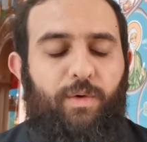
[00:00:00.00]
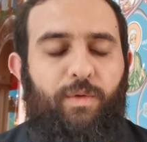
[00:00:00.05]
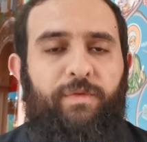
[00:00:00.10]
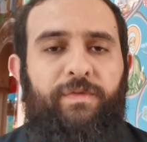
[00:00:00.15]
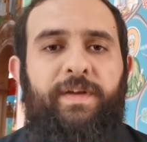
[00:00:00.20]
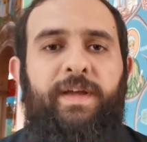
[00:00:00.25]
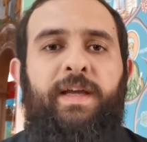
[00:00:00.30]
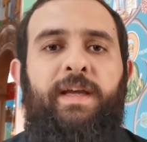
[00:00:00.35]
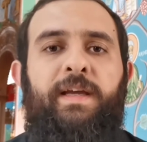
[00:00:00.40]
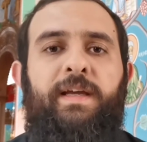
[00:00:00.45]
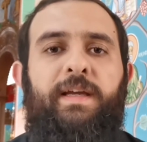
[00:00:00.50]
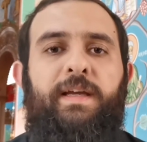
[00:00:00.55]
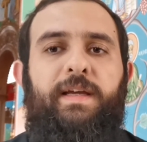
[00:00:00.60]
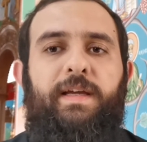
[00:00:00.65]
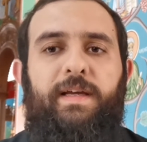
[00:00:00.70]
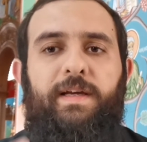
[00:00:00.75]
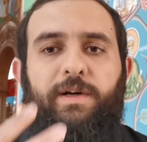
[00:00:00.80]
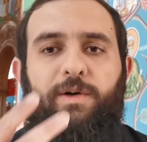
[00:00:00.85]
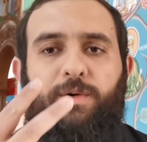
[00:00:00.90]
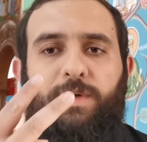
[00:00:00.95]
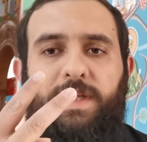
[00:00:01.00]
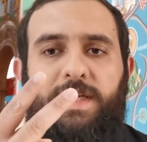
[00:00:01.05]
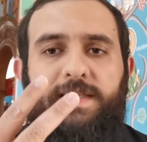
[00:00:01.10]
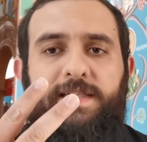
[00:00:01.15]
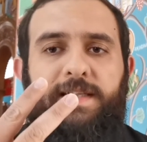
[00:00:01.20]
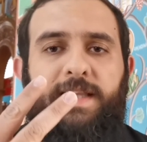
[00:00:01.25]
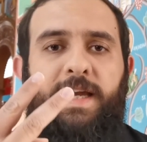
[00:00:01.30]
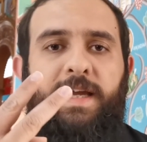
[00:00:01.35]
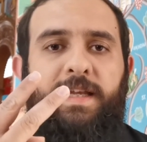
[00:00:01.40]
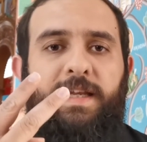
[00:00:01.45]
وفي
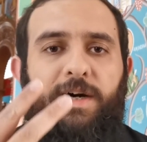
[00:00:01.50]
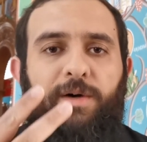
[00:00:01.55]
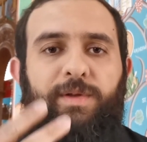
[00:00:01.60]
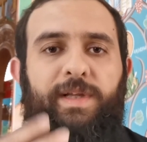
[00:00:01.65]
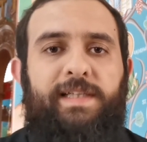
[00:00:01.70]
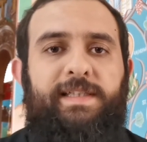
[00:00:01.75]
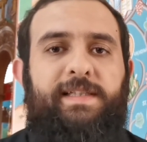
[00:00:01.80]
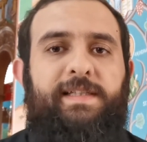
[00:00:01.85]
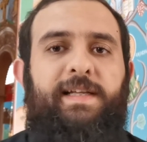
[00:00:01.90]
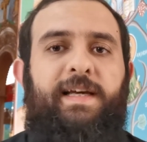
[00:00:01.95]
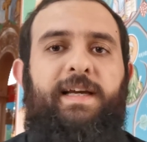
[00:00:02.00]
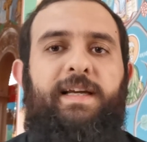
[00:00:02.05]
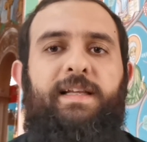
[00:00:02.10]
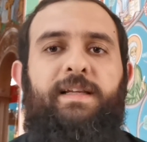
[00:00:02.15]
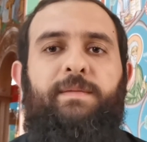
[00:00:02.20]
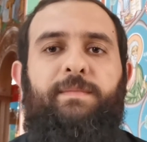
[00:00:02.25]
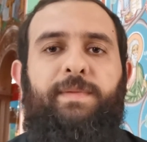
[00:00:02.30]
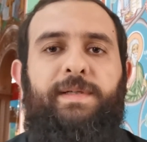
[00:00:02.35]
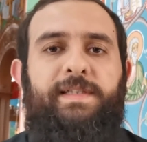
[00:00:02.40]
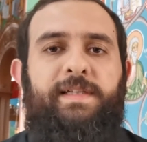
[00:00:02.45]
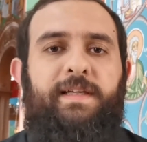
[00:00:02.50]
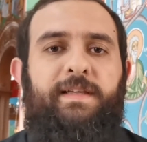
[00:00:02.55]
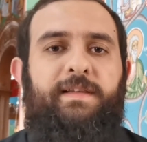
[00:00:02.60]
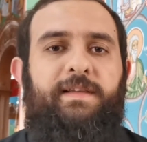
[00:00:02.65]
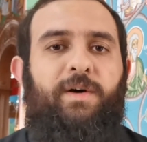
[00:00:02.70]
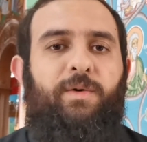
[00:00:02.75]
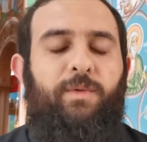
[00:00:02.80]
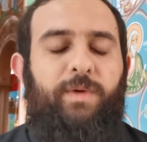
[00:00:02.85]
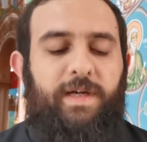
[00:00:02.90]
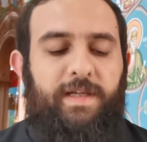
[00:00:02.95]
خلاصتين أو درسين بريد
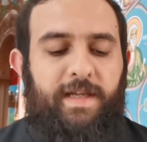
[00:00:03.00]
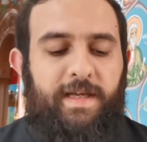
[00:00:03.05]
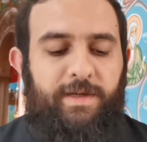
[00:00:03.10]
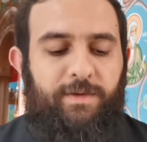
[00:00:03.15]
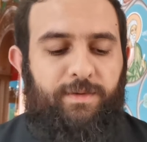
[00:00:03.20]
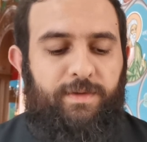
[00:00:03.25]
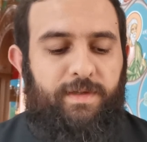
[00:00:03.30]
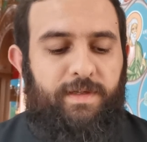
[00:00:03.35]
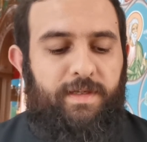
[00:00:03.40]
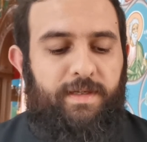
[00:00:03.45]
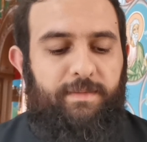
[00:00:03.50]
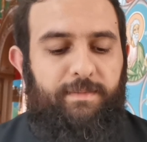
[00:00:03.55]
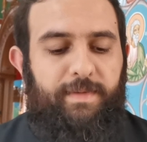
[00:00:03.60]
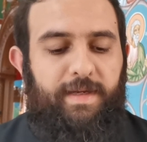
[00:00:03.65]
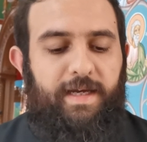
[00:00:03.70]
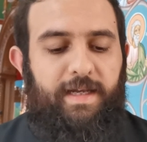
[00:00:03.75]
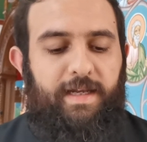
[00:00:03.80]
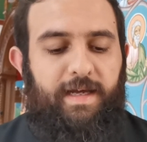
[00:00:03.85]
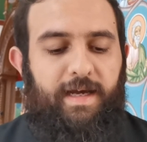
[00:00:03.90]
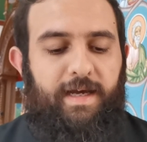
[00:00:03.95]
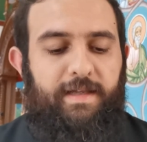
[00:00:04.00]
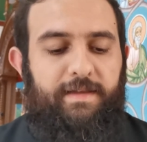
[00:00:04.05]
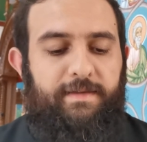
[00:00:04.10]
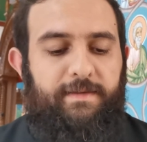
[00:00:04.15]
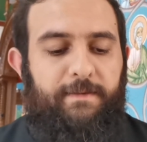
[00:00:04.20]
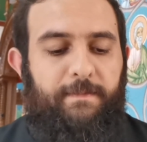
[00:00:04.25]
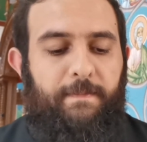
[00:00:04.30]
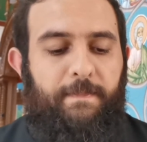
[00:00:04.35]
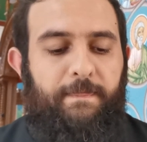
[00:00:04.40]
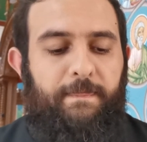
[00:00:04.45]
ضوي عليهم بهالأحد
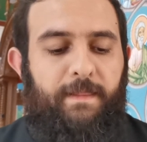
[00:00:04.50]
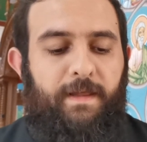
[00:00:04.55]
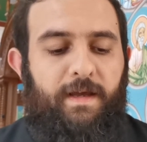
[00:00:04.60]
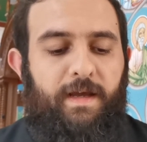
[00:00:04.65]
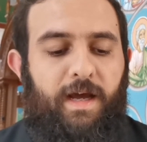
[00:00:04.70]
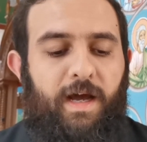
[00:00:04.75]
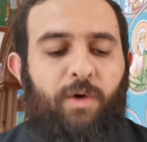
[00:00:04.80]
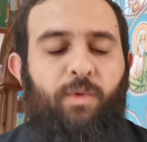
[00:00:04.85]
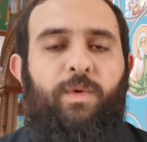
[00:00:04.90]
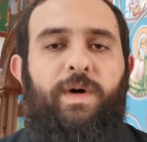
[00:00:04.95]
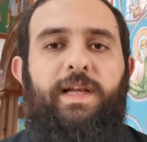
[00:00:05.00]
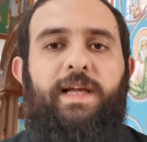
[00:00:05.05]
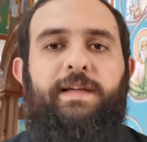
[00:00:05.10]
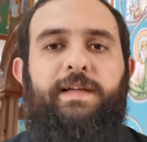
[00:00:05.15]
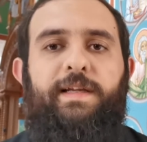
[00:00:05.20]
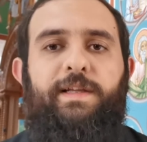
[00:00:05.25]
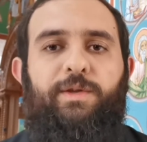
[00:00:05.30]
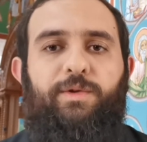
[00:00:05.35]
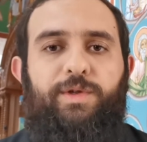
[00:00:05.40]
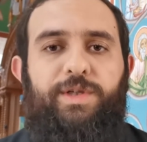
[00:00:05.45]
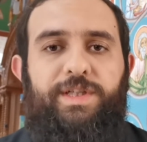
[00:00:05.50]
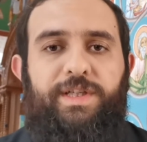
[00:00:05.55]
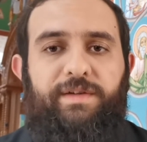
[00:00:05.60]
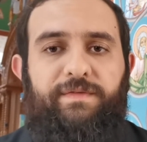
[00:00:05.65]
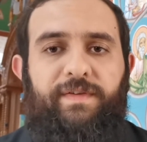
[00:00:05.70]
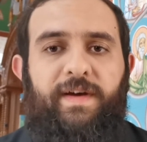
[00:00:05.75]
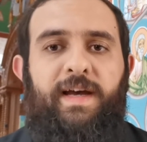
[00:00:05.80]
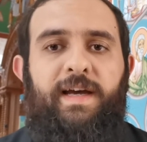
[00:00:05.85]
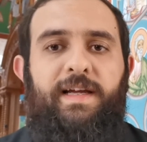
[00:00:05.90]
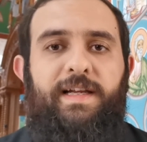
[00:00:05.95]
أولا أنه
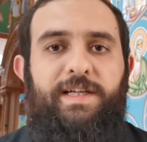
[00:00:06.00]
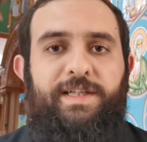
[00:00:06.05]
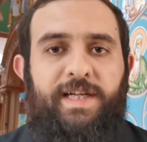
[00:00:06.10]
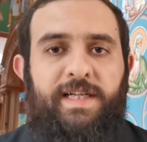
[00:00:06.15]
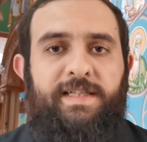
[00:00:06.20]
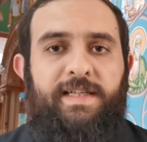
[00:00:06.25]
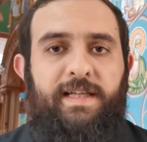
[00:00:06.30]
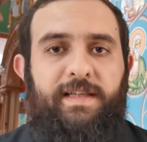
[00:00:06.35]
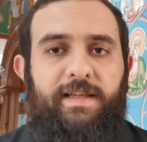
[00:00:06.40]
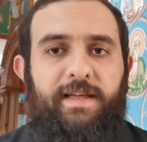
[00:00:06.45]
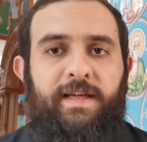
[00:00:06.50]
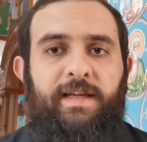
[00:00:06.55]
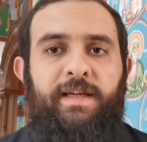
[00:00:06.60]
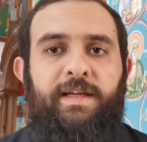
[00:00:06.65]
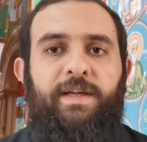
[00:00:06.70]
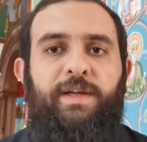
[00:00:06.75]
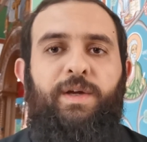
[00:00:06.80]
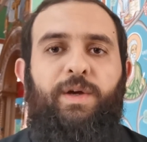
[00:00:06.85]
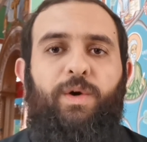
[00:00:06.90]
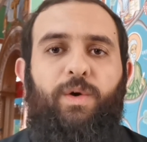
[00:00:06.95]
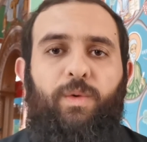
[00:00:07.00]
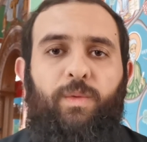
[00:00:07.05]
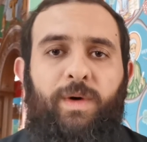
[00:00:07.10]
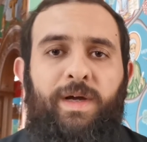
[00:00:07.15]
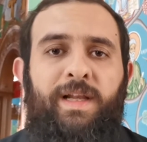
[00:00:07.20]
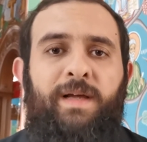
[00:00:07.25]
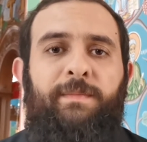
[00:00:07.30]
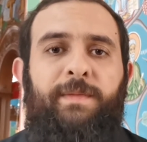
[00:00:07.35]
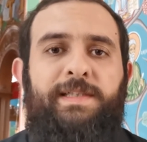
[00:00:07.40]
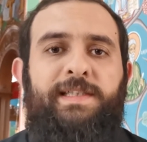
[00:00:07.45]
الشفاء الجسدي
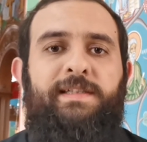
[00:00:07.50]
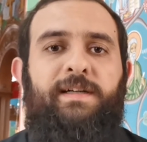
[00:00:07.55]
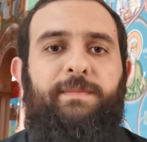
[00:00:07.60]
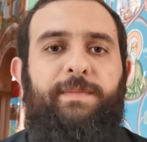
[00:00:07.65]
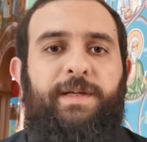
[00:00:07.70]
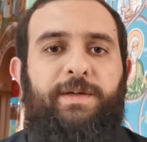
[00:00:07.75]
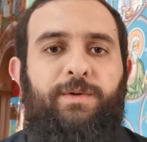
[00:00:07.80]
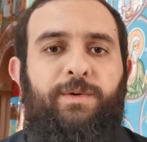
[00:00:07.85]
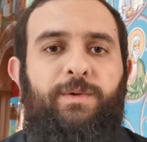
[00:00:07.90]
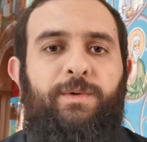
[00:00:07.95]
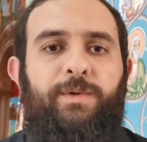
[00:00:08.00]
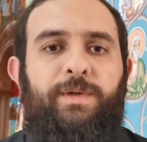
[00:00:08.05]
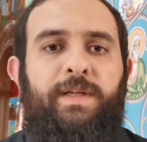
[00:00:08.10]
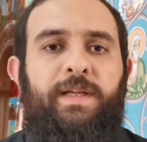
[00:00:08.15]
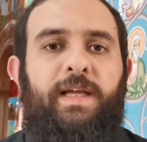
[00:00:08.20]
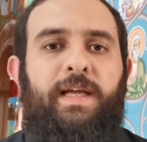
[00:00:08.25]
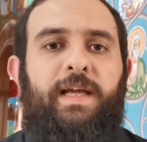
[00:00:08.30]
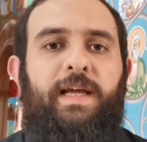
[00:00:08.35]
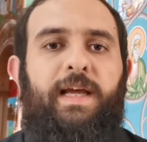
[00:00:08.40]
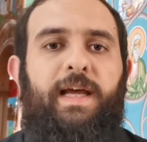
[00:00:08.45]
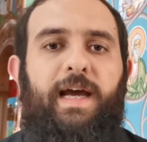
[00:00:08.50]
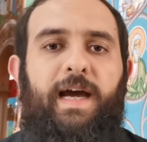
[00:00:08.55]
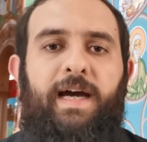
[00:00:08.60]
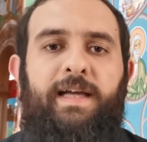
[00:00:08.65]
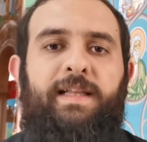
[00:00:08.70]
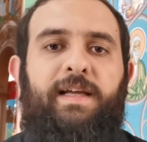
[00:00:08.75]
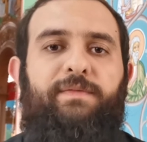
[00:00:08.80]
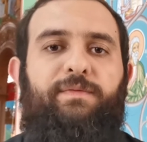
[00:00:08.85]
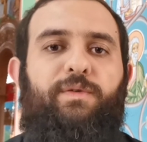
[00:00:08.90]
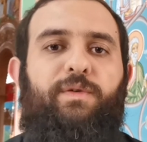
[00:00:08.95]
ولا مرة بيكون
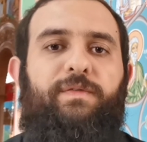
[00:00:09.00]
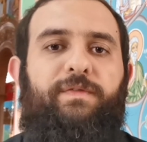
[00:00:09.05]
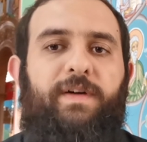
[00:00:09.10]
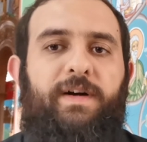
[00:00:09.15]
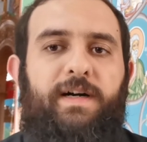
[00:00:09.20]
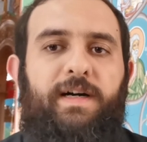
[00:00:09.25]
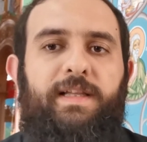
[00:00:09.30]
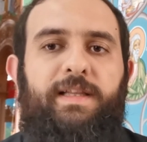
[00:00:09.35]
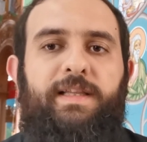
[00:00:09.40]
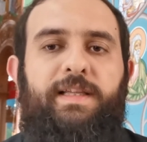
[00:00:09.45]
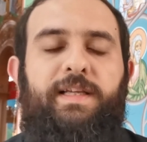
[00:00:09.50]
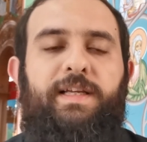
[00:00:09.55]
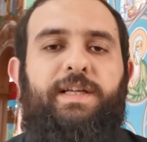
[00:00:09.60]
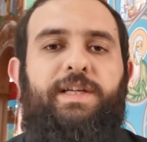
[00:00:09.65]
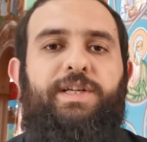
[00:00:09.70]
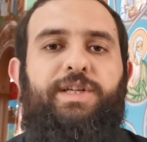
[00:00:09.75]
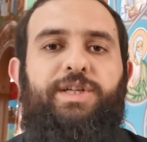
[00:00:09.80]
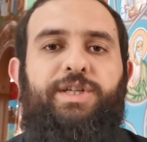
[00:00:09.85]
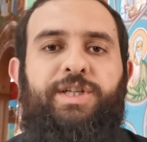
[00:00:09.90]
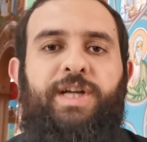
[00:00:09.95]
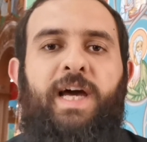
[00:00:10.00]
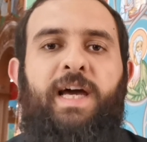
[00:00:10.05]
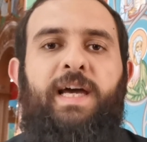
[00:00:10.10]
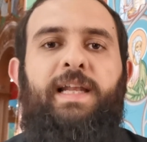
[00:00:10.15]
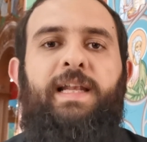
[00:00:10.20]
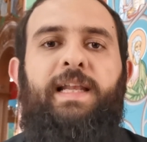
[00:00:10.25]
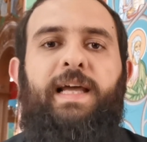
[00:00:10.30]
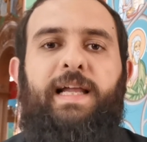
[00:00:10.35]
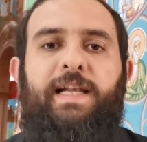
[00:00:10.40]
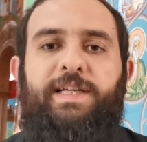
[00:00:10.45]
هدفه فقط
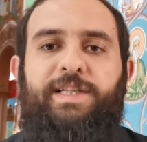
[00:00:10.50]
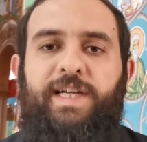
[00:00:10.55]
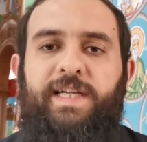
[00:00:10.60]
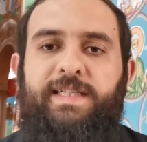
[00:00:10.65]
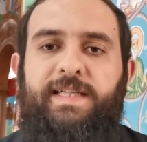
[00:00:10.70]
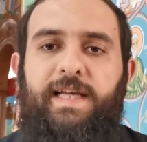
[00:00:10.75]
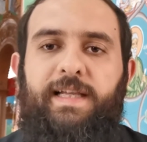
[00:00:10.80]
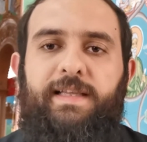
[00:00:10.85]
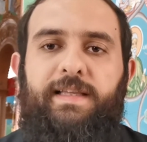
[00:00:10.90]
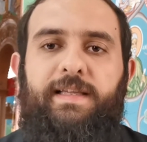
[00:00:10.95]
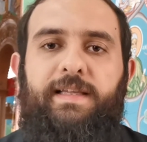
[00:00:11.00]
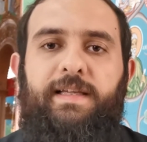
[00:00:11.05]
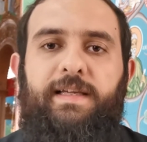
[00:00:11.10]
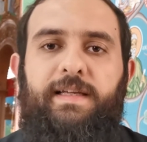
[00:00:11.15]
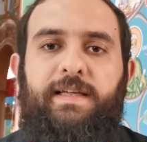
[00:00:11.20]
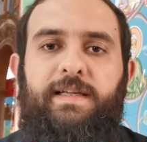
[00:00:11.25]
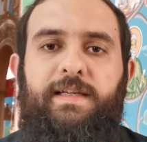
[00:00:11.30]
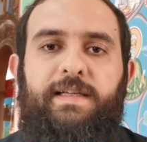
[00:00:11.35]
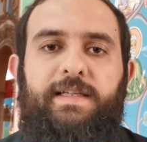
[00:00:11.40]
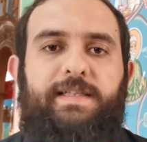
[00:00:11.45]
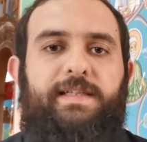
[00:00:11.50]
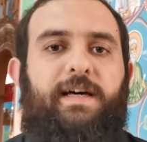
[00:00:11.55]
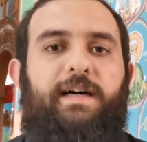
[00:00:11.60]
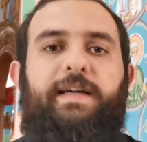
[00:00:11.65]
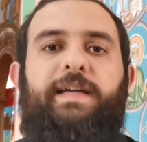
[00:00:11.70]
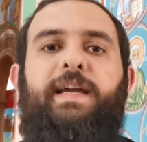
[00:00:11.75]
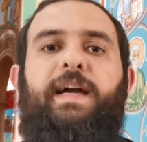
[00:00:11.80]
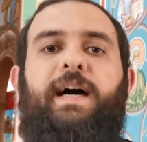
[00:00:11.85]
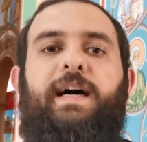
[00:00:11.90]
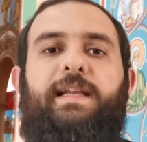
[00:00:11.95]
جعل الجسد
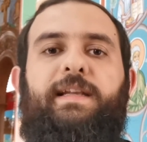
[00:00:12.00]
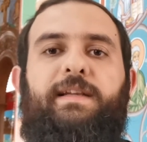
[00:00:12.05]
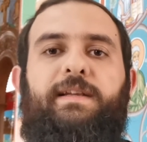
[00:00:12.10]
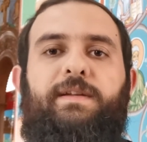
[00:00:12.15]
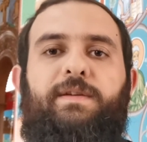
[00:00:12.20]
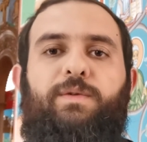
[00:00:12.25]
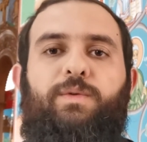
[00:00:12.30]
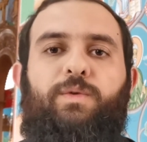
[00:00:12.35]
صحيحا